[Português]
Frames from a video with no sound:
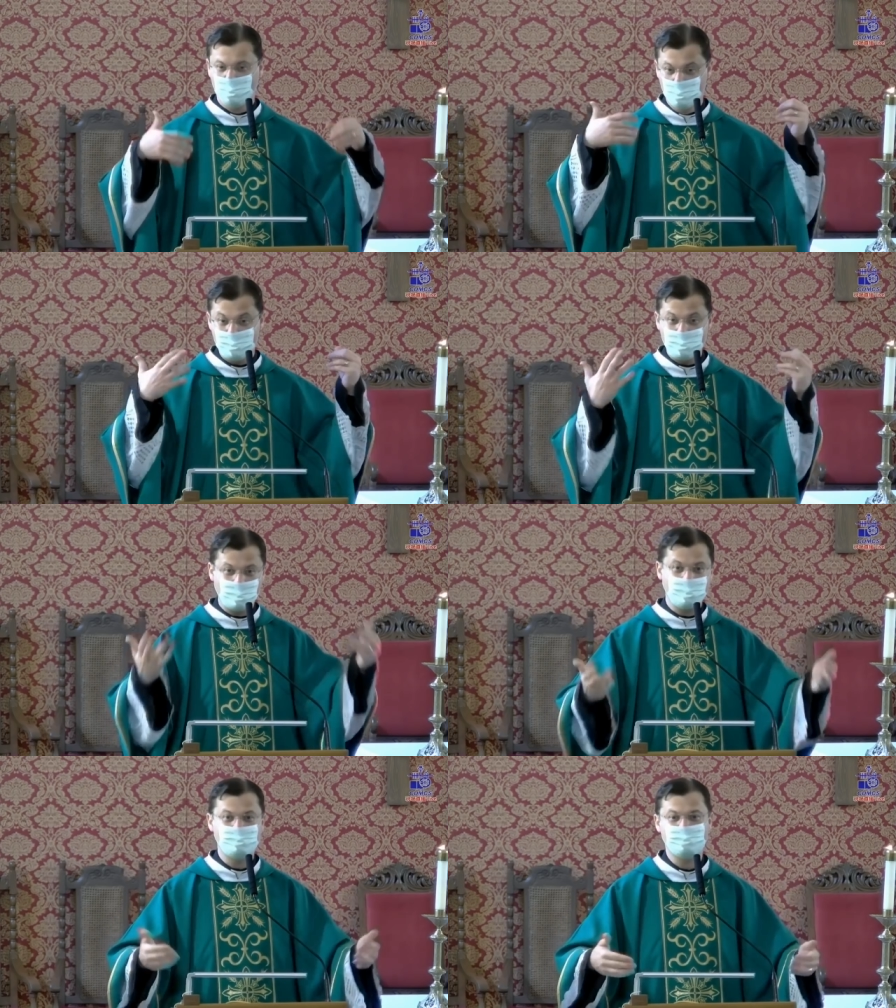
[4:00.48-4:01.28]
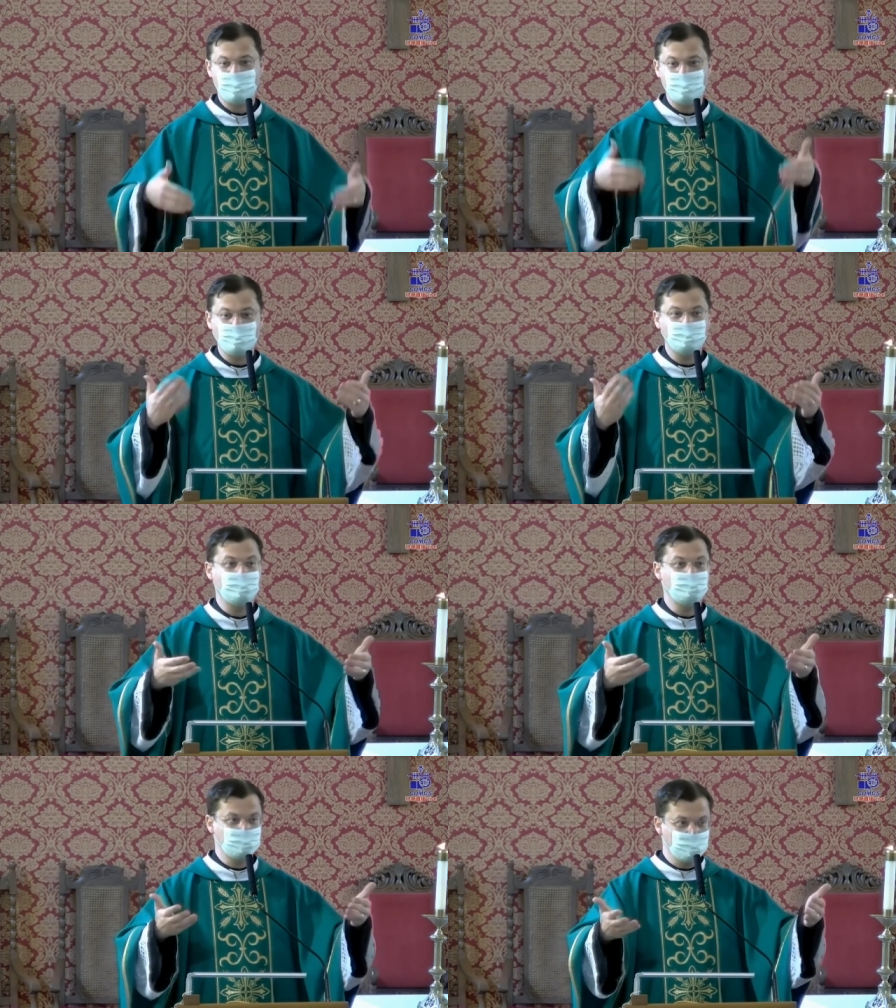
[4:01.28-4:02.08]
não é para cansá-los,
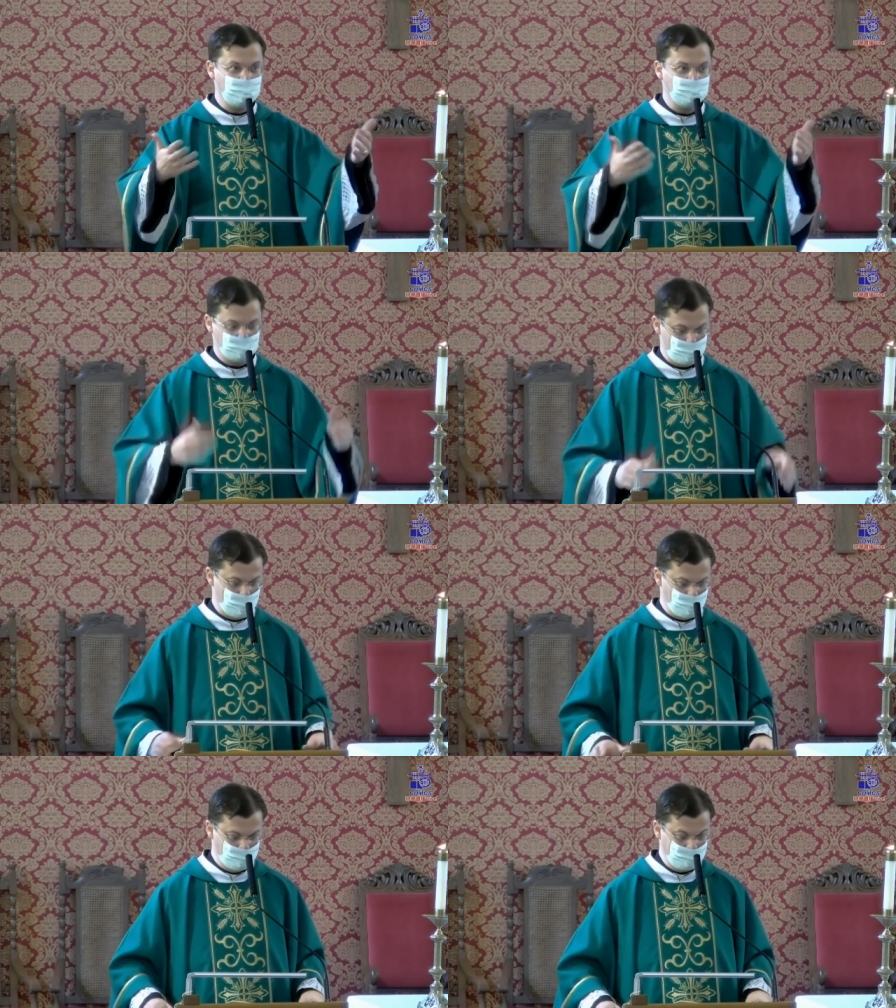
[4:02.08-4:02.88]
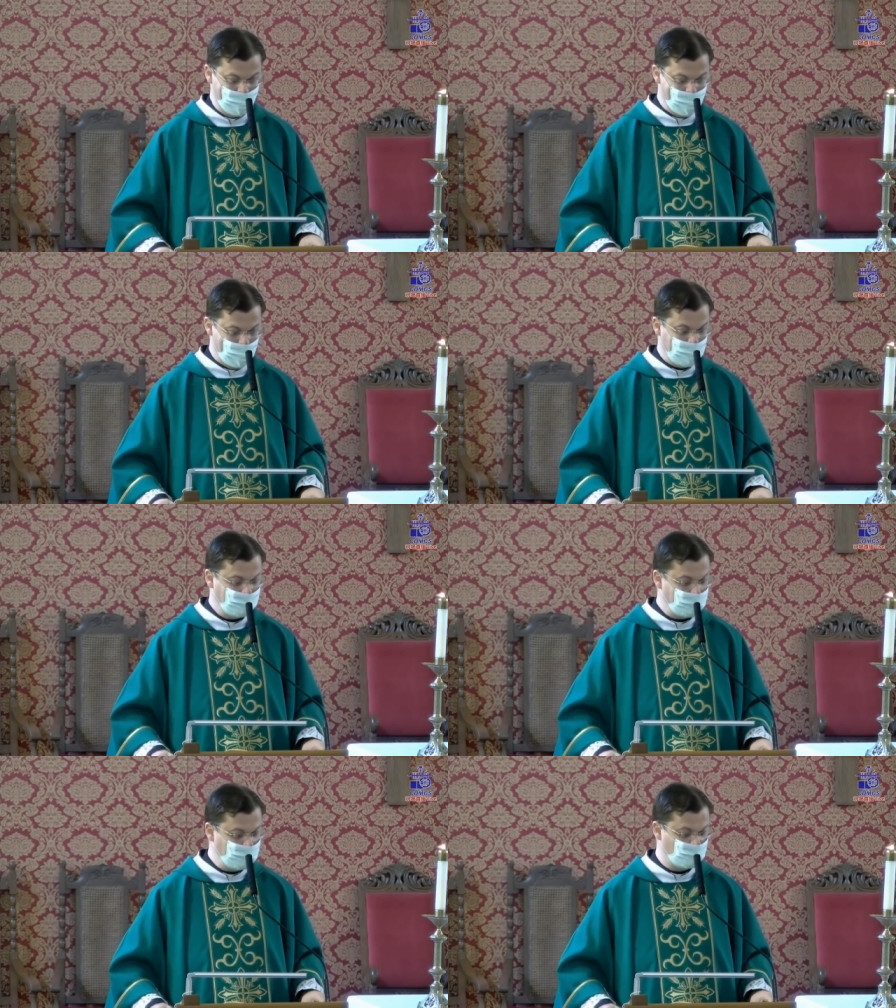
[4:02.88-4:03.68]
mas por respeito à
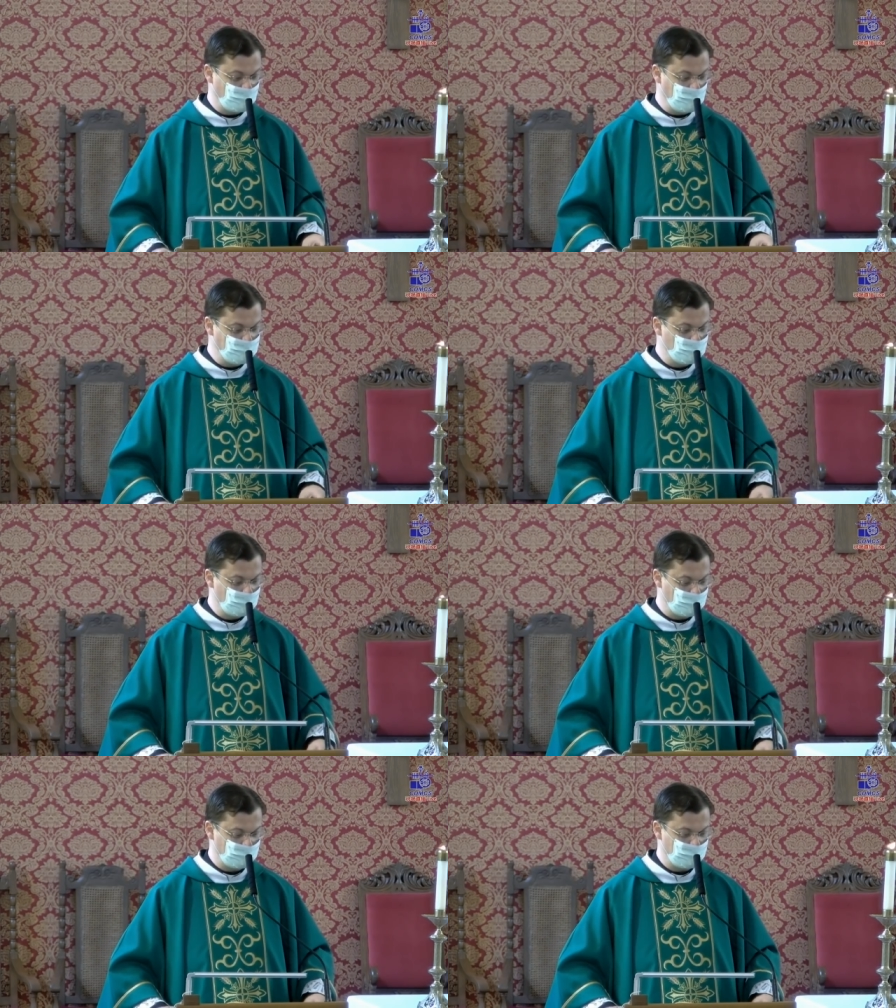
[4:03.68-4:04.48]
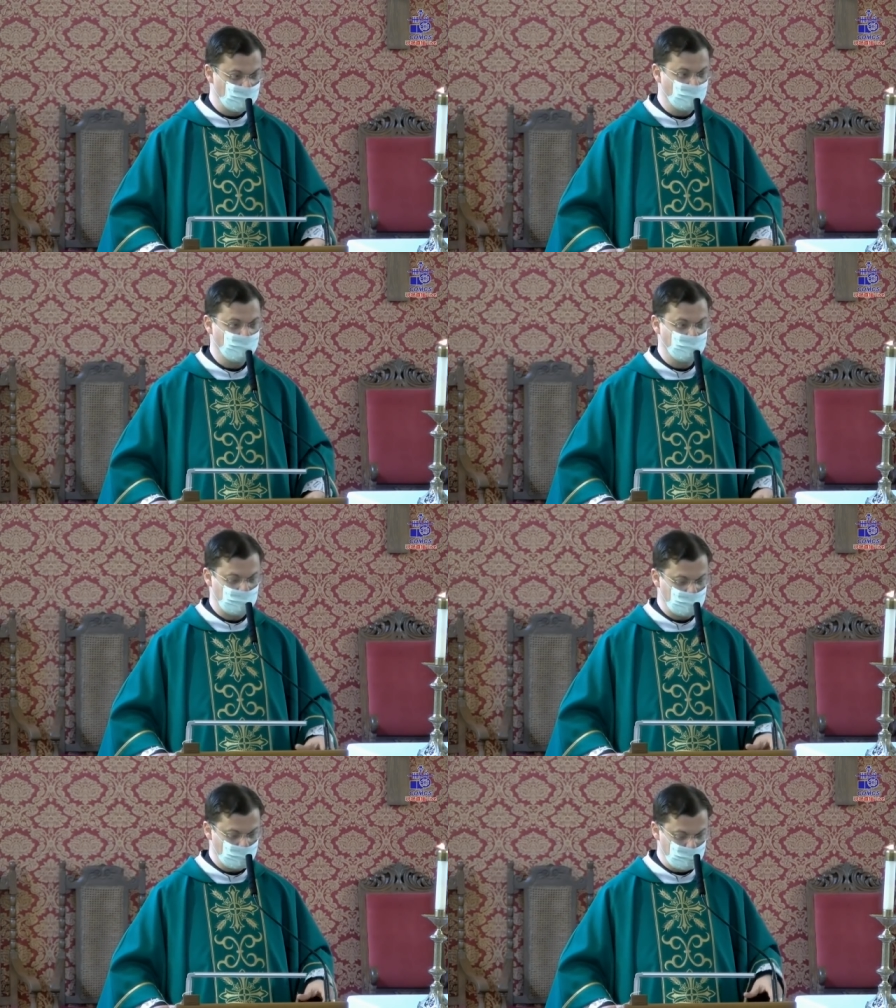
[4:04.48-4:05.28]
inteligência e o desejo de
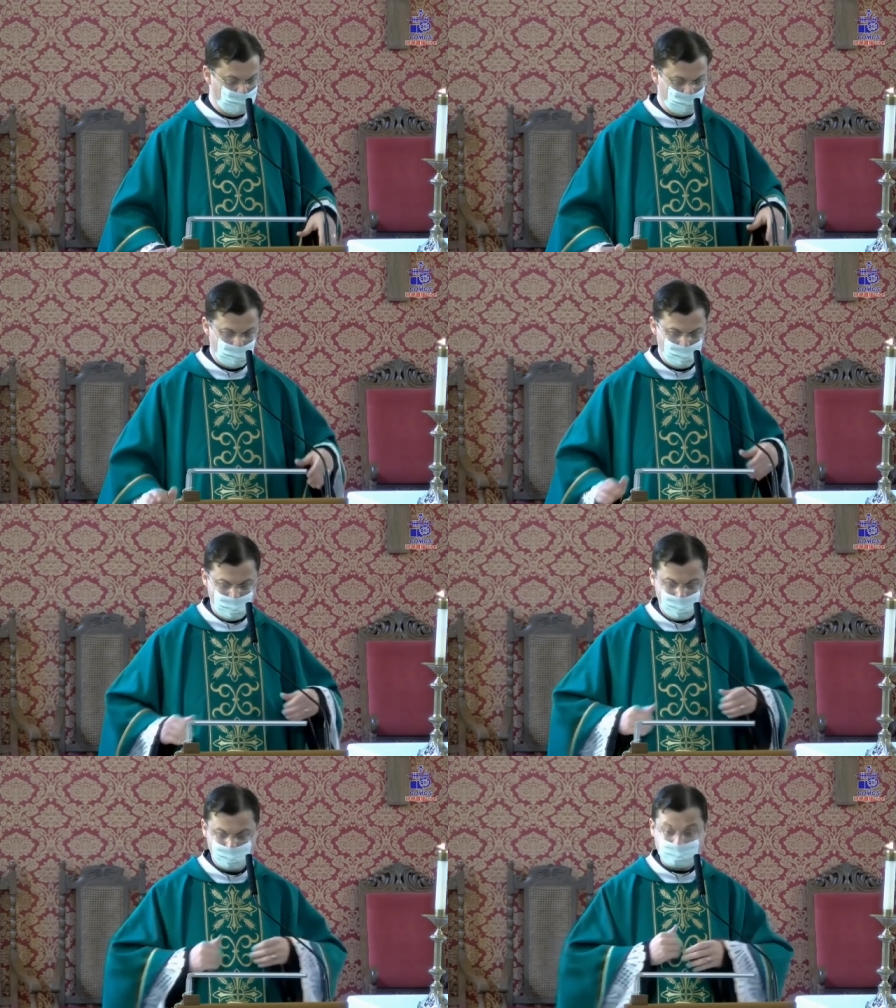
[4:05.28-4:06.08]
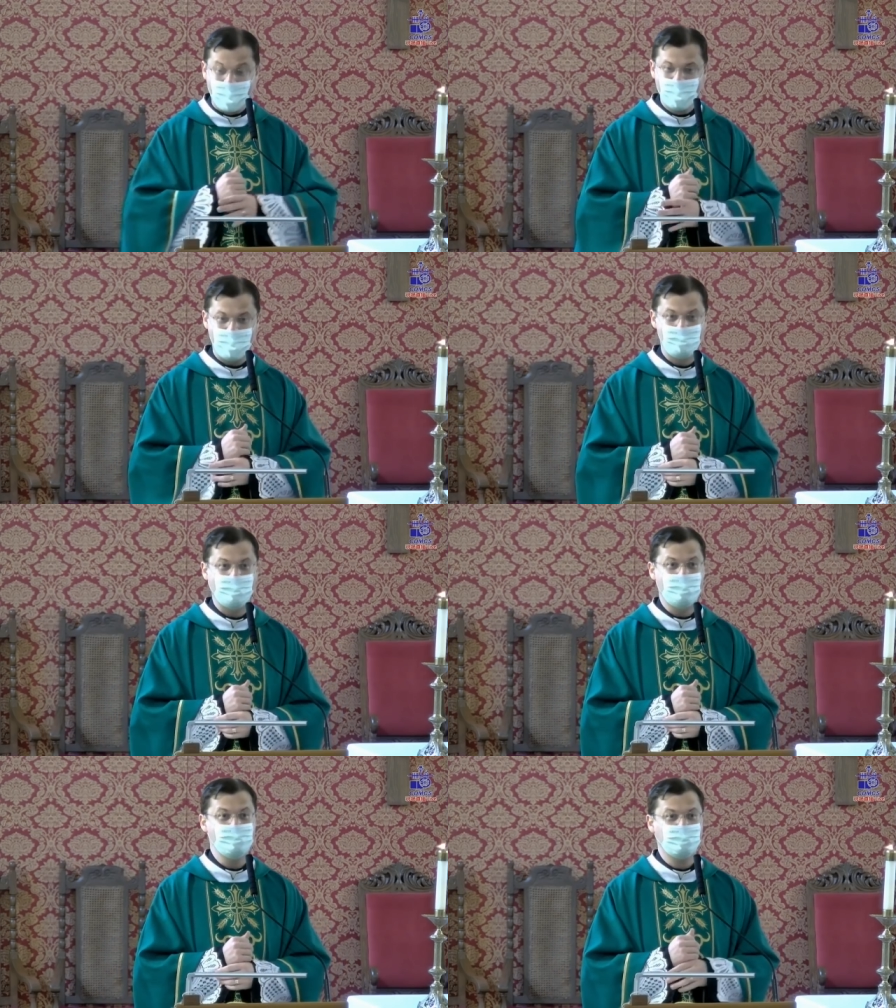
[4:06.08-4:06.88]
vocês conhecerem mais a
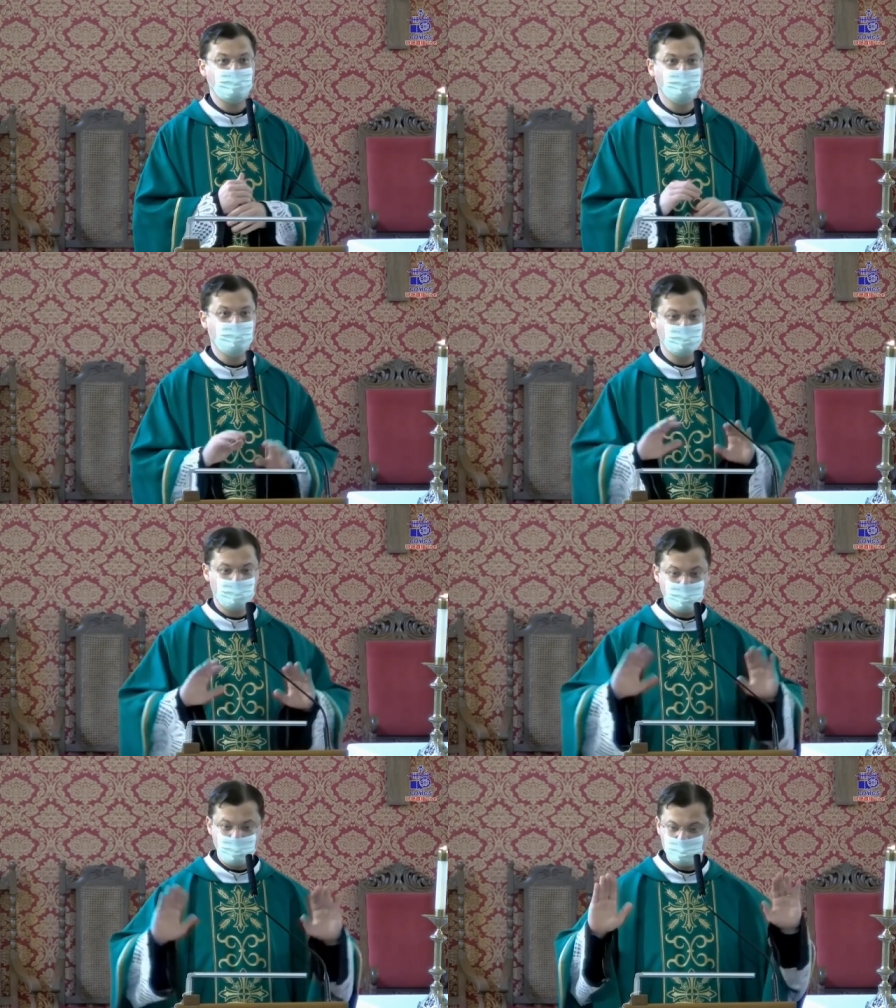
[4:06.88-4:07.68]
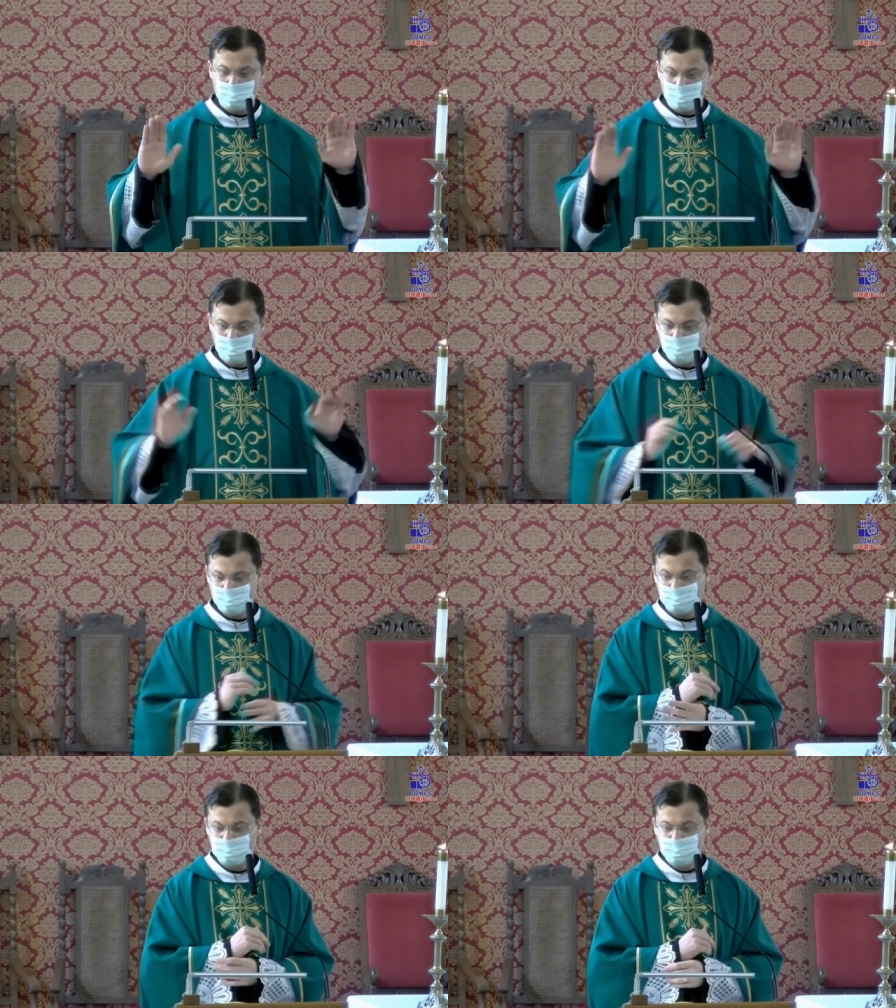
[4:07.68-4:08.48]
palavra de Deus e
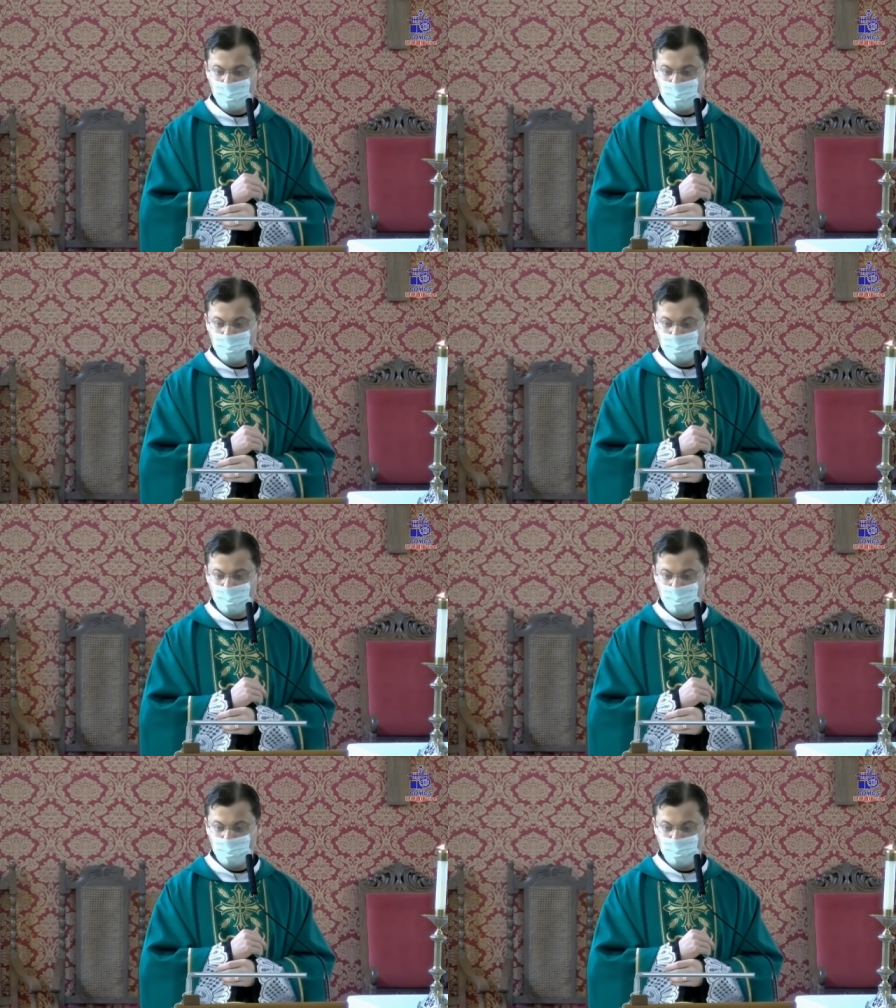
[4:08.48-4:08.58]
principalmente